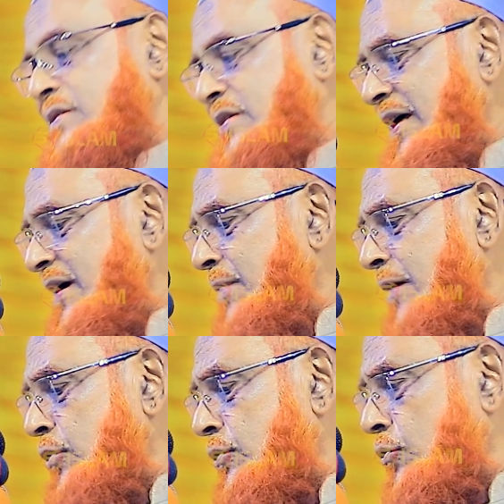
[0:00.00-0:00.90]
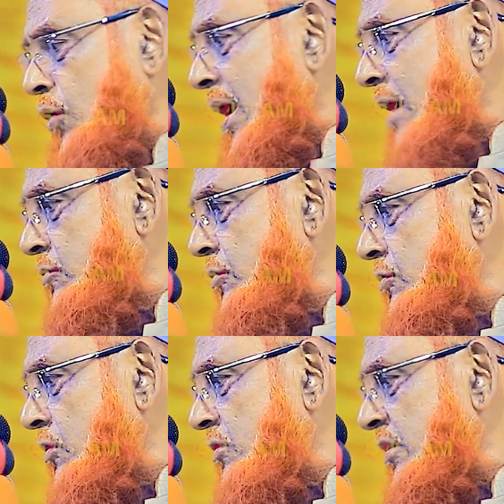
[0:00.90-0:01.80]
যে আবাদত করার
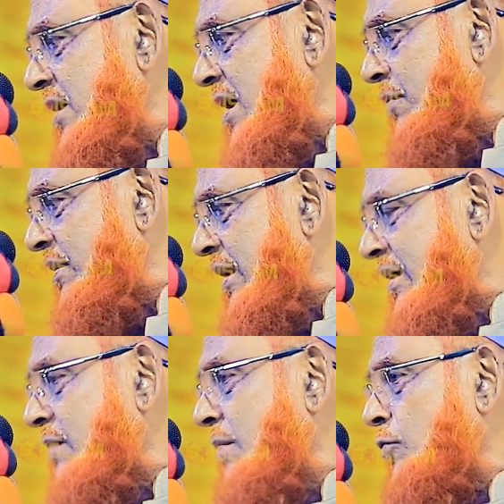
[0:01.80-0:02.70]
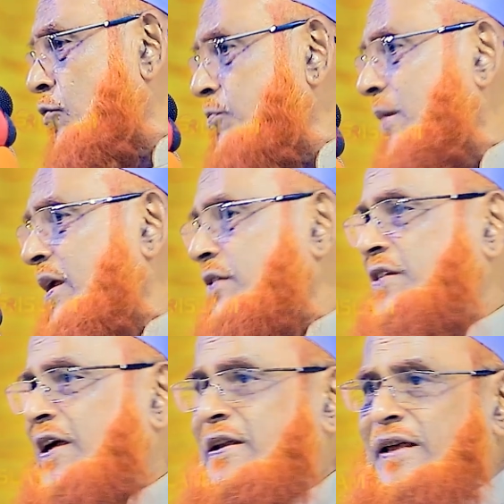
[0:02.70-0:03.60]
জন্য তিনি আমাদেরকে মানুষ
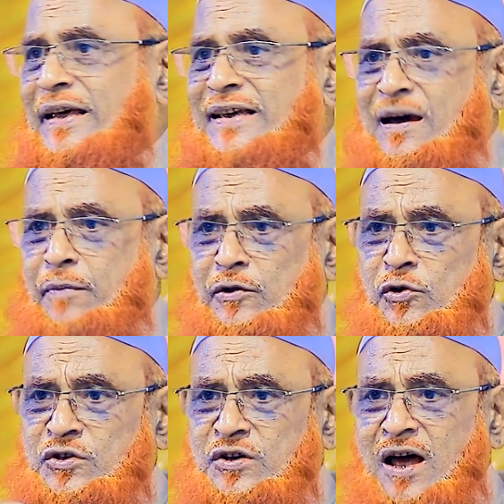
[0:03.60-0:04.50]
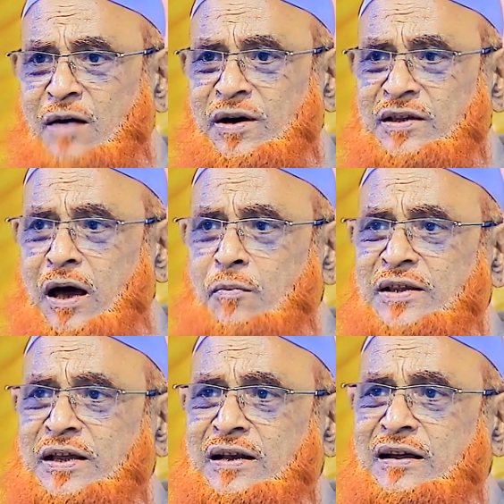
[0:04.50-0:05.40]
বানাইছেন এই আবাদতটা
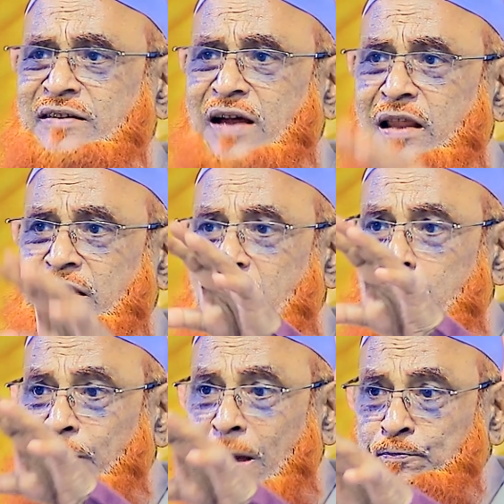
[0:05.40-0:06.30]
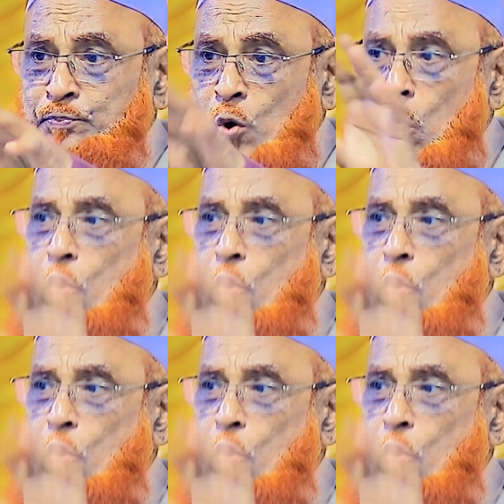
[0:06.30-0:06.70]
আমাদের কাছে আল্লাহর প্রাপ্য